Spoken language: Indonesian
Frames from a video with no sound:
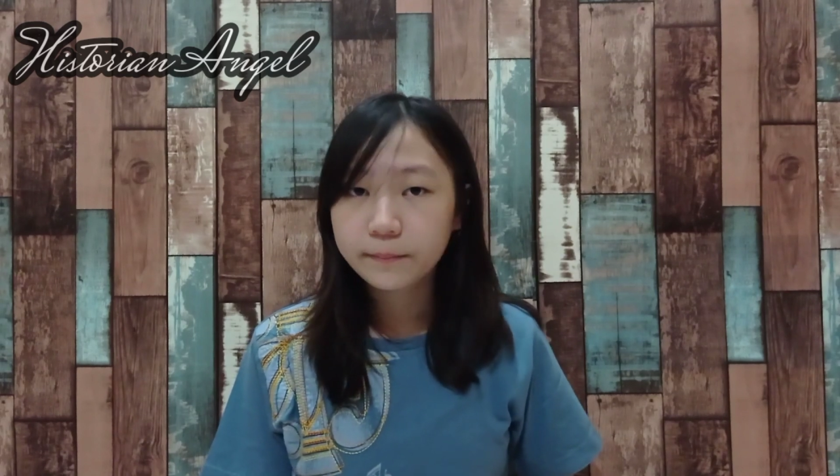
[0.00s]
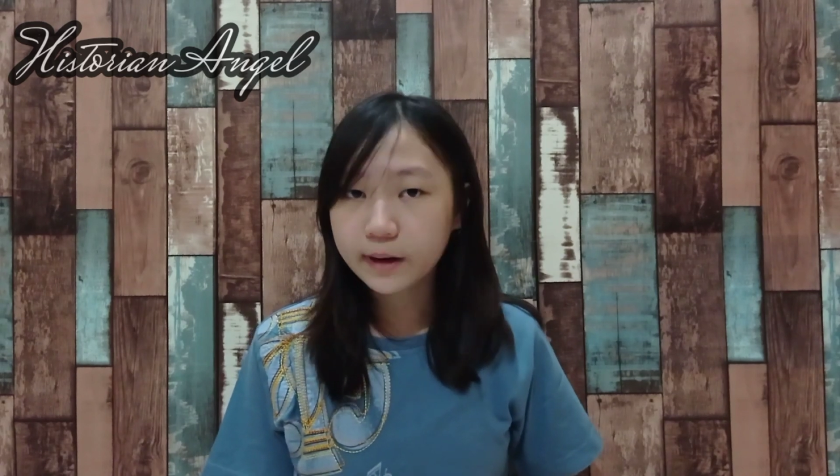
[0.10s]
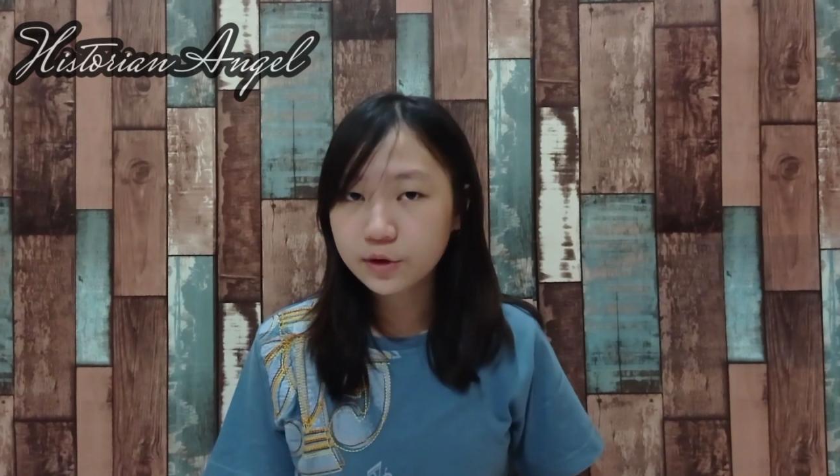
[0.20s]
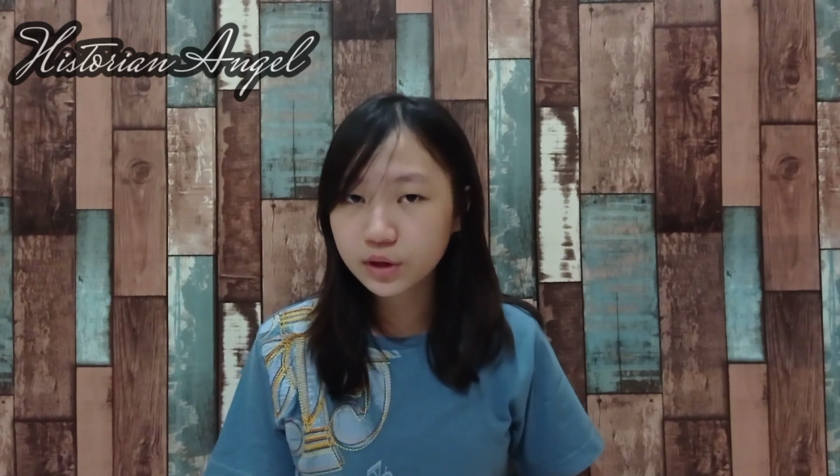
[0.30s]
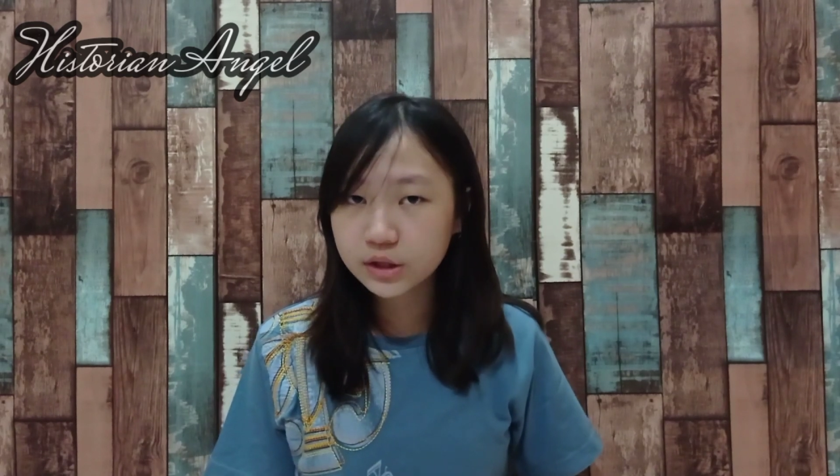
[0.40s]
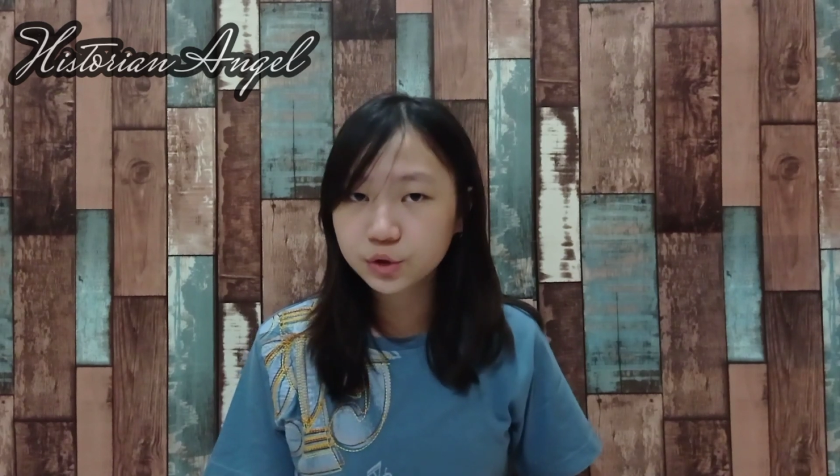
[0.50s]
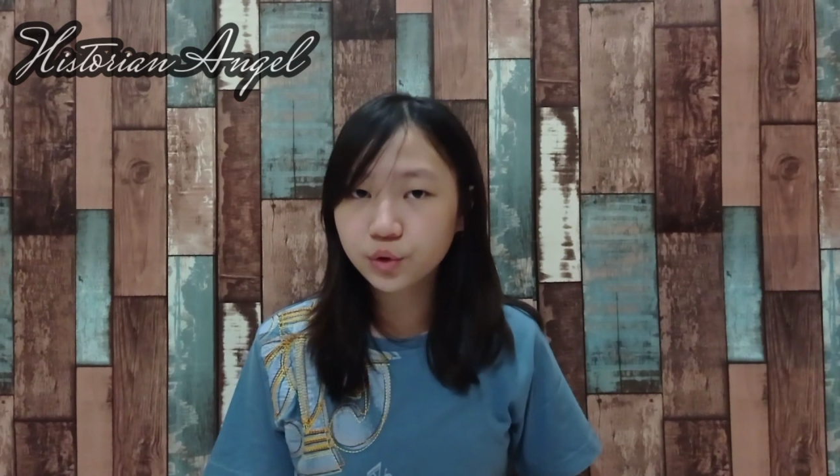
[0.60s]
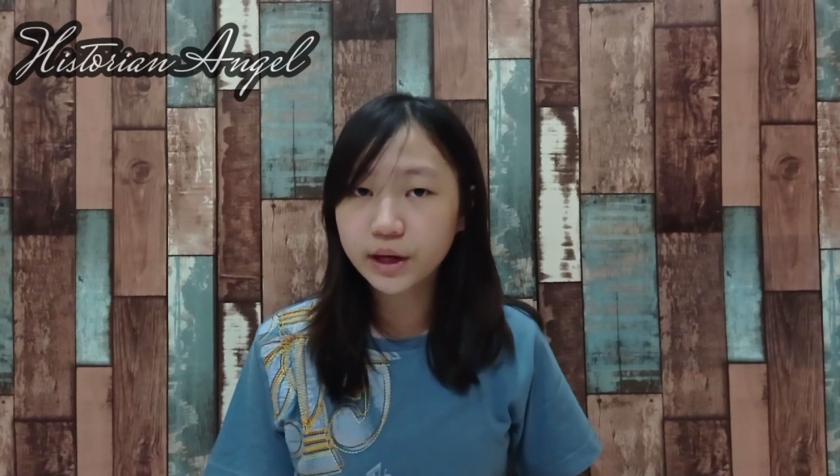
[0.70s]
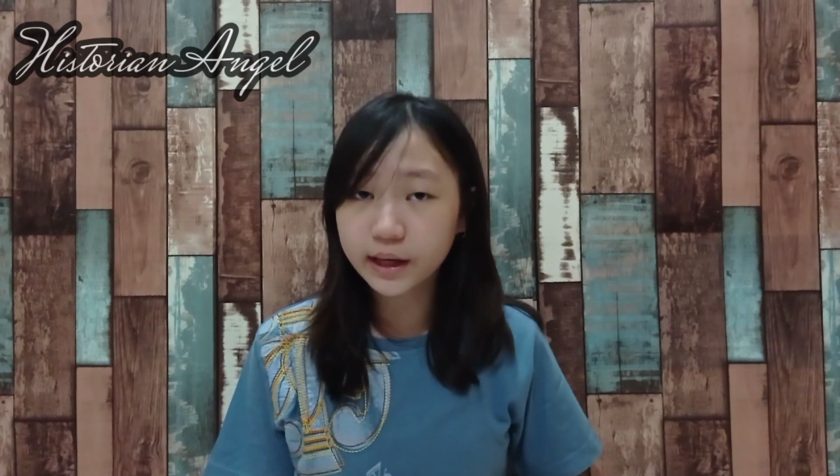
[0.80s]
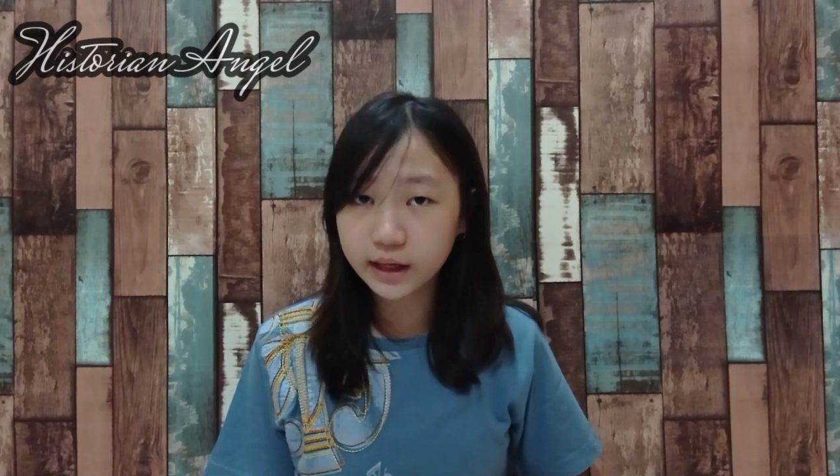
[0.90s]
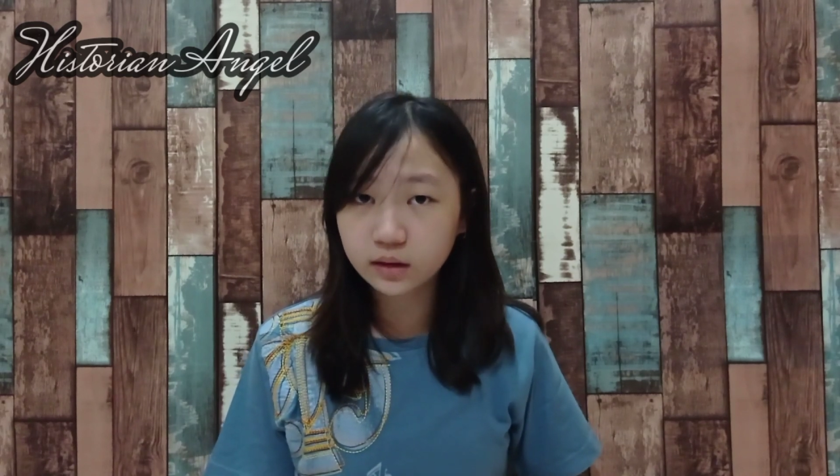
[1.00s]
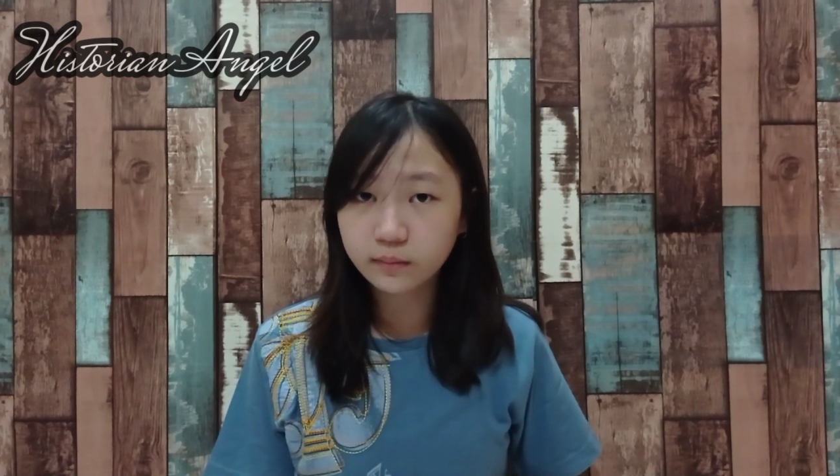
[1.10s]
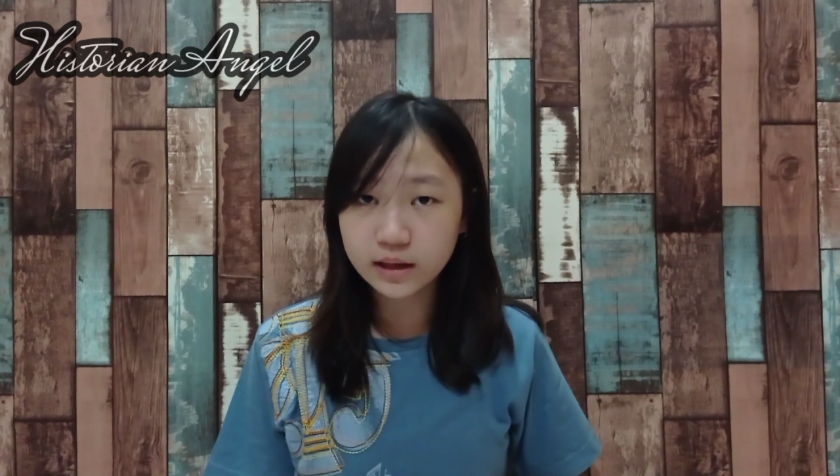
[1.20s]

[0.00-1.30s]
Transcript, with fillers: prajurit suku Kareid